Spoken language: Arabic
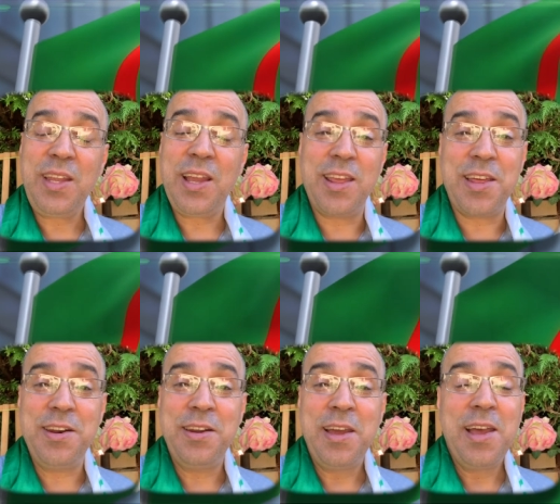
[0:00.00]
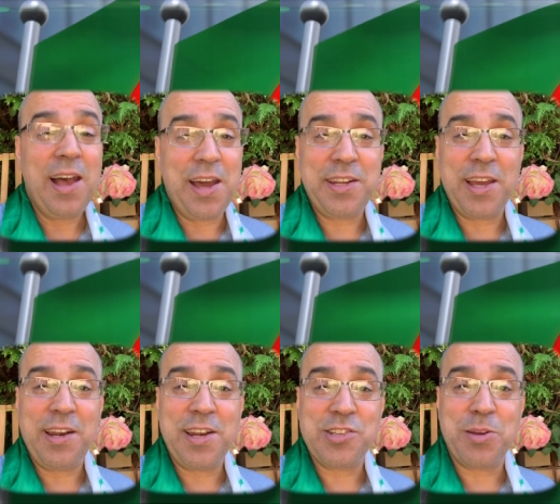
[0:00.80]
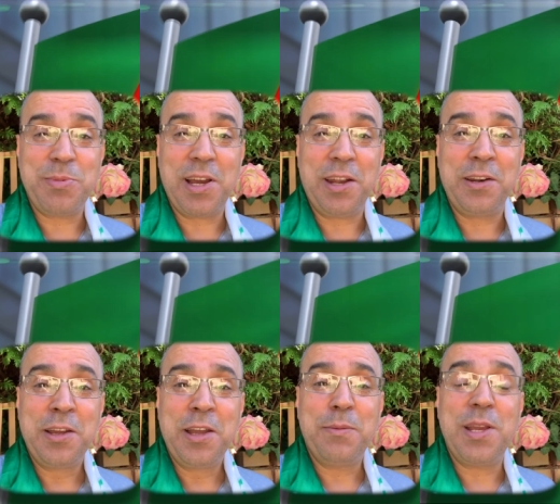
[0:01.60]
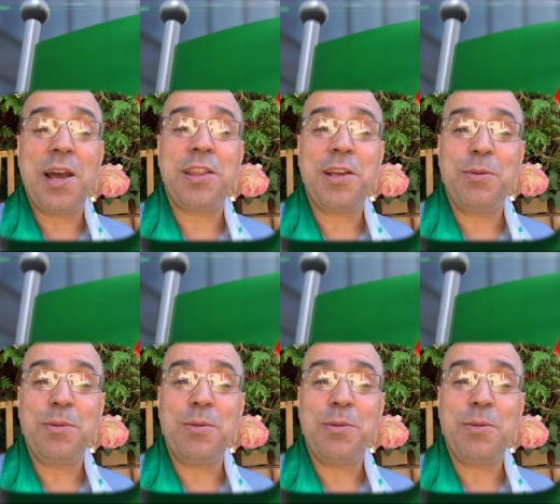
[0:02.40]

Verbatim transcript: اذا هنيئا لنا جميعا بهذه